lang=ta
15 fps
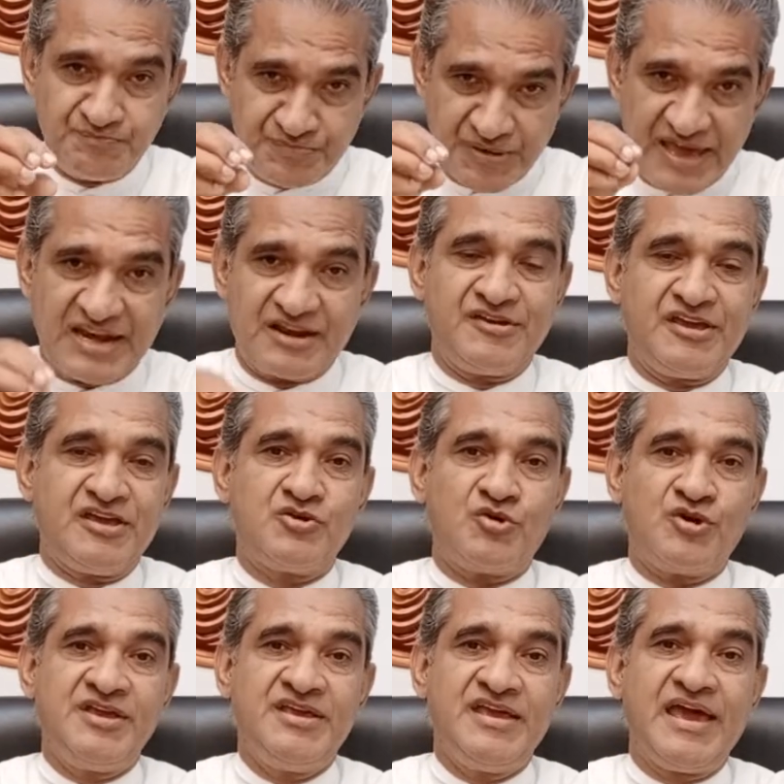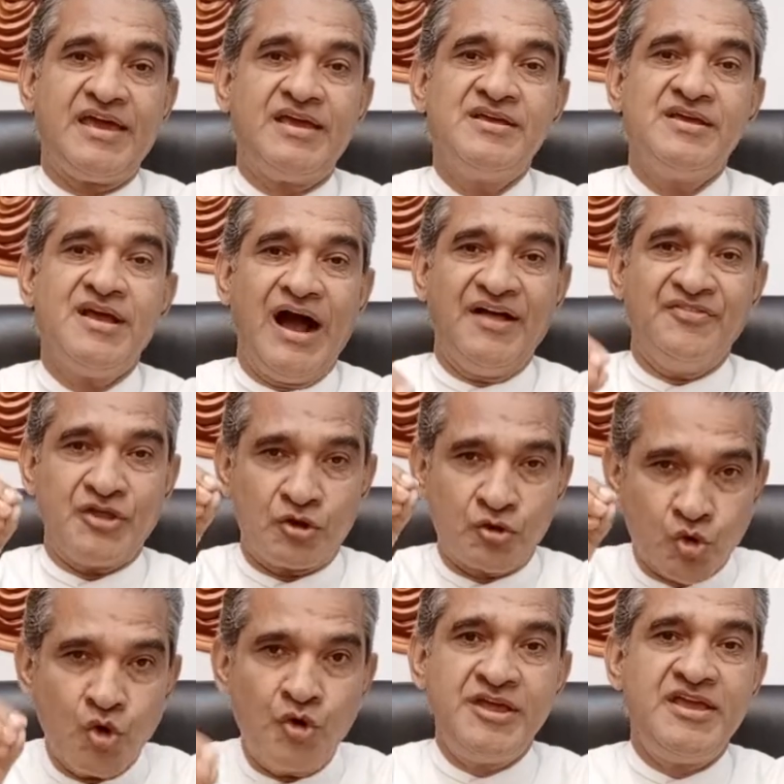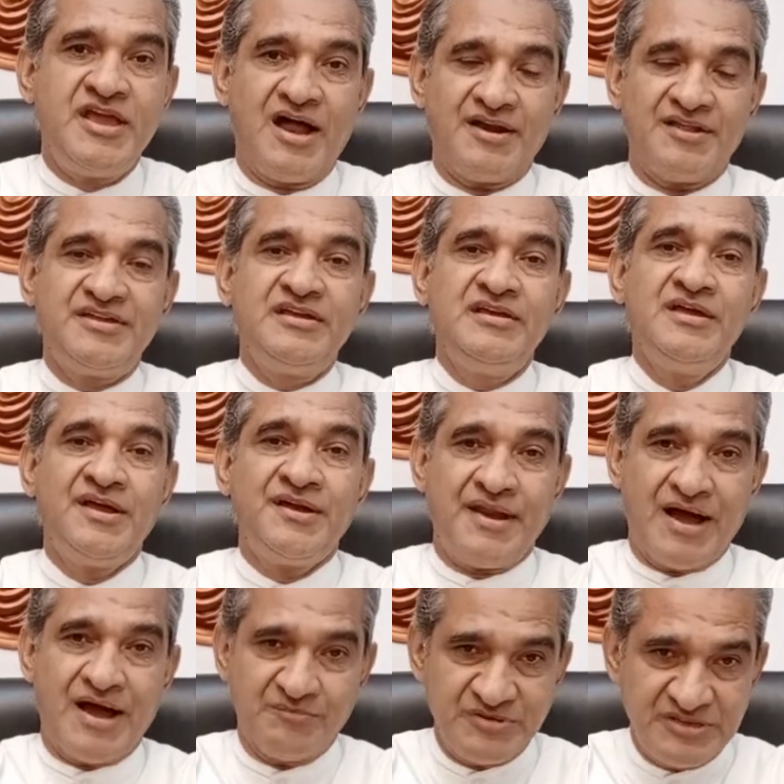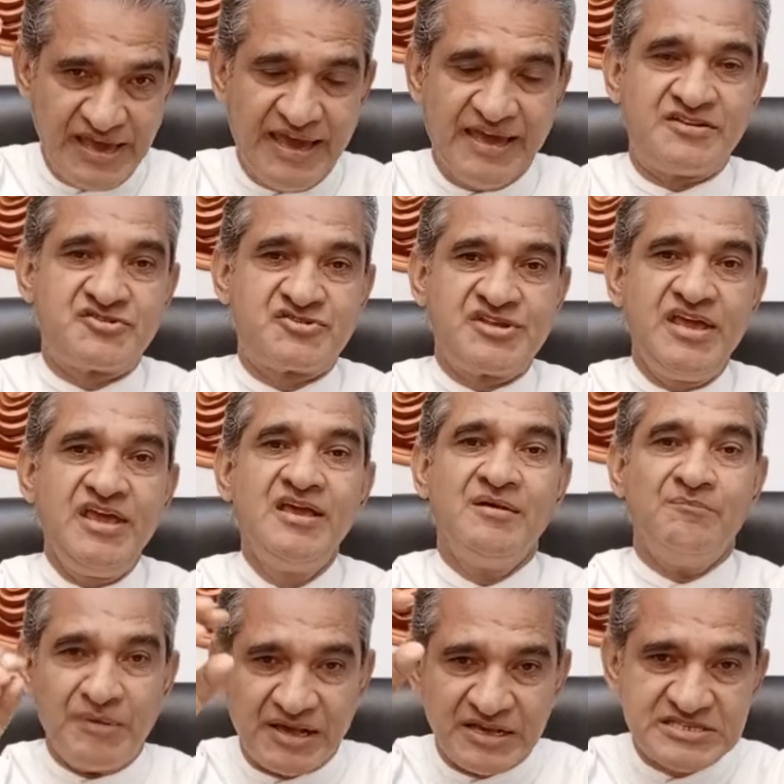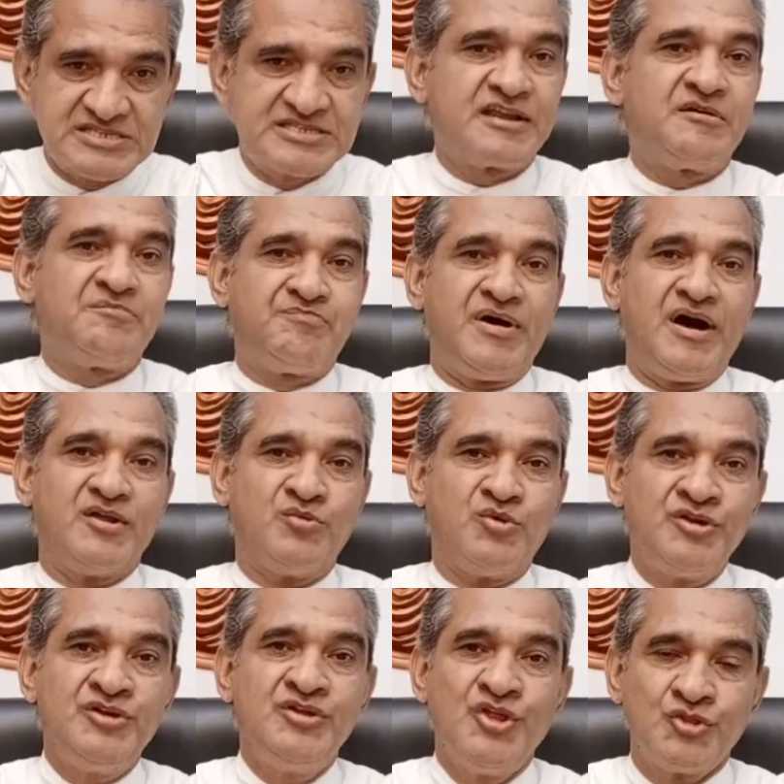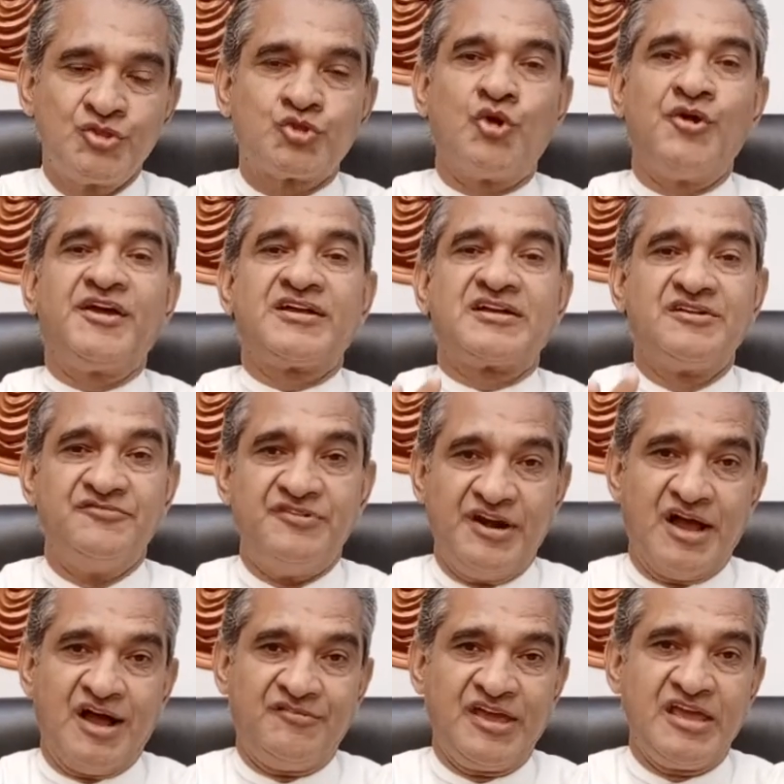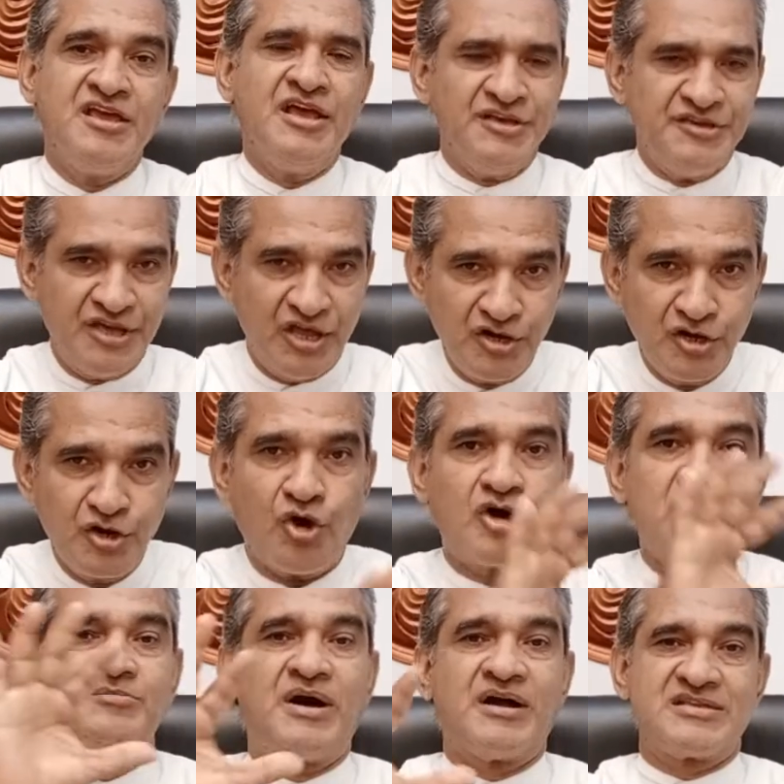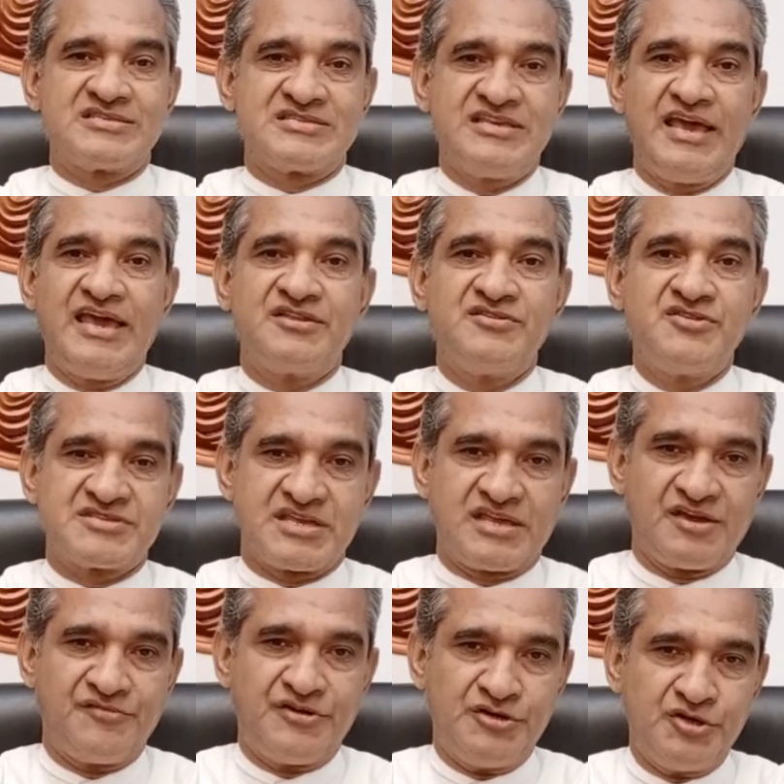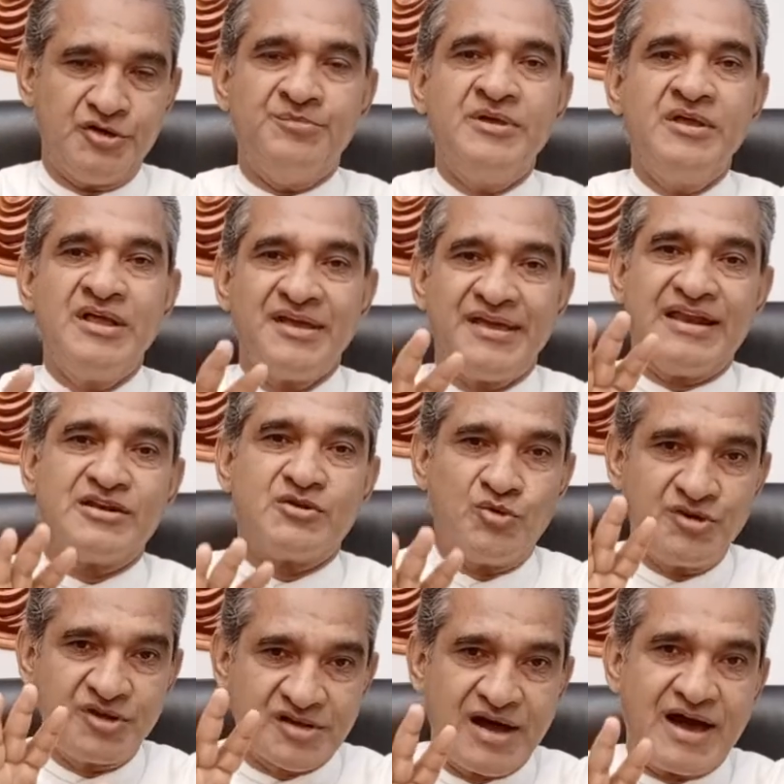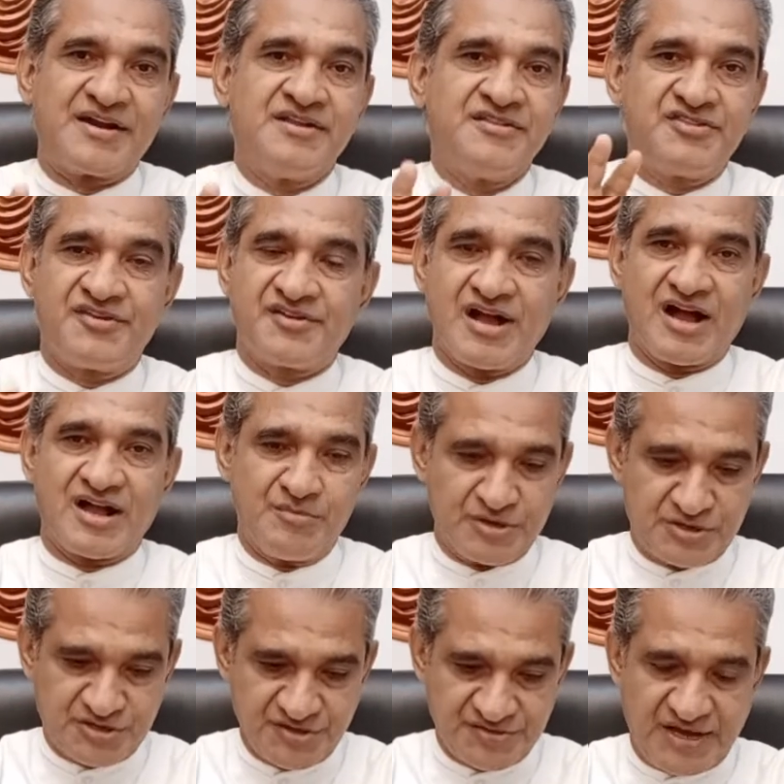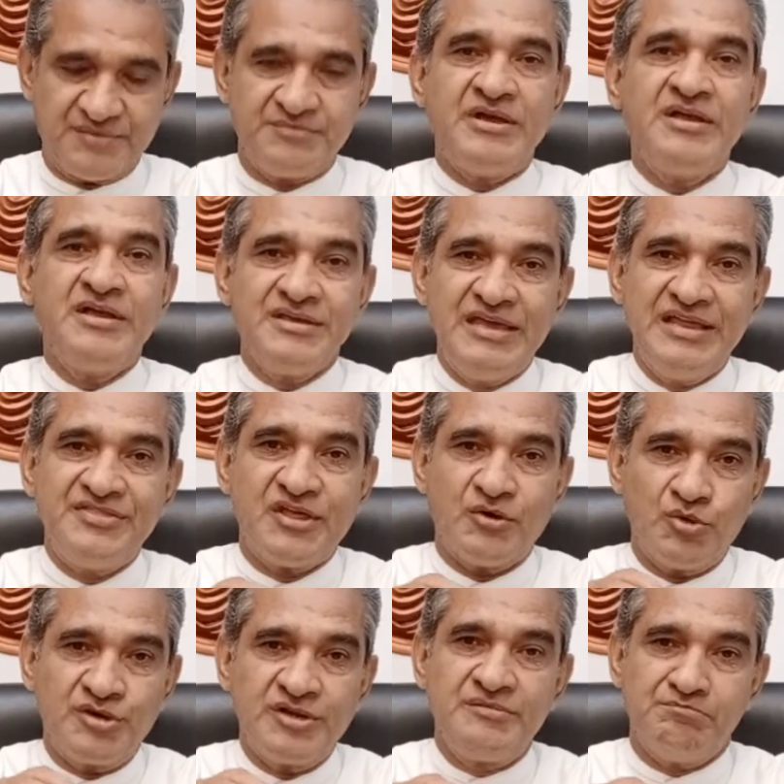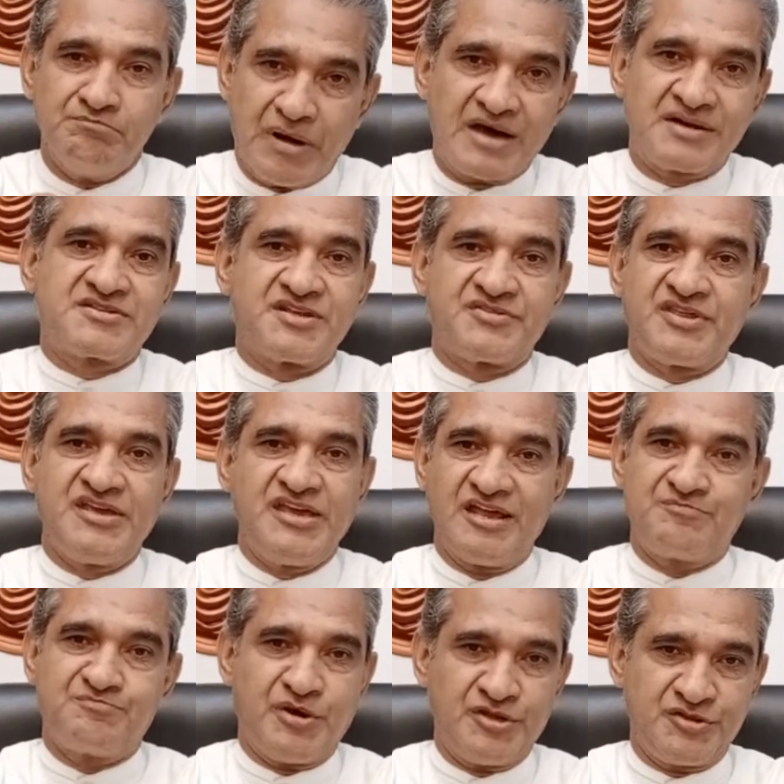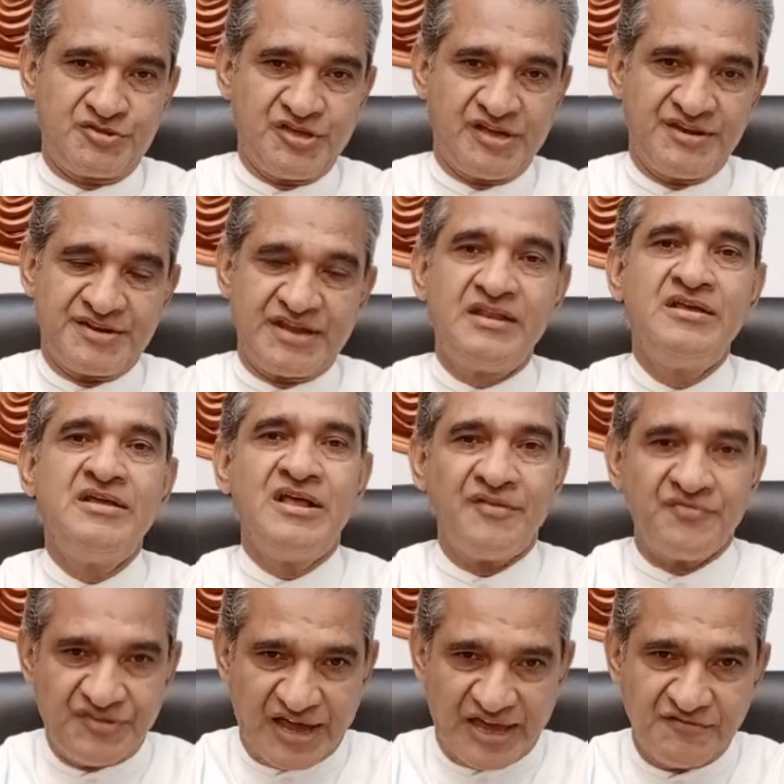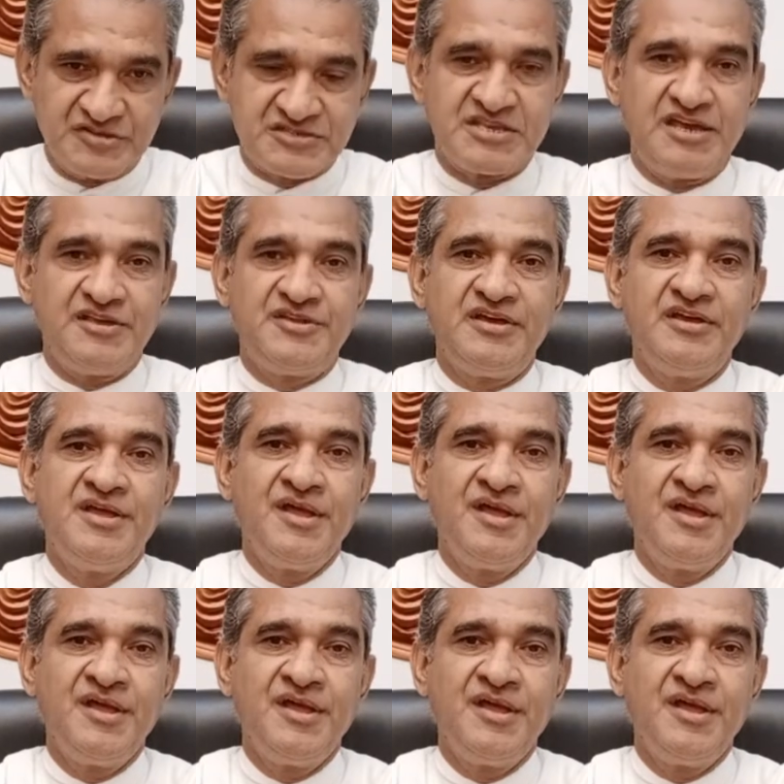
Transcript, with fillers: பேரவையினுடைய அந்த கொடியானது நாம் ஏற்றி மிக சிறப்பான ஒரு தொடக்க விழாவை எல்லோருமாக சேர்ந்து செய்ய வேண்டும் என்ற ஒரு காரணத்திற்காக மட்டும்தான் இந்த ஒரு மாற்றத்தை ஏற்படுத்துகின்றேன் தயவு செய்து